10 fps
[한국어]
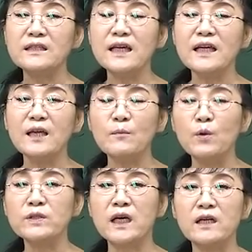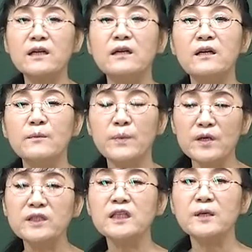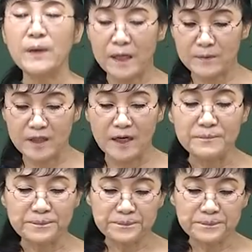책의 목차를 펴시기 바랍니다.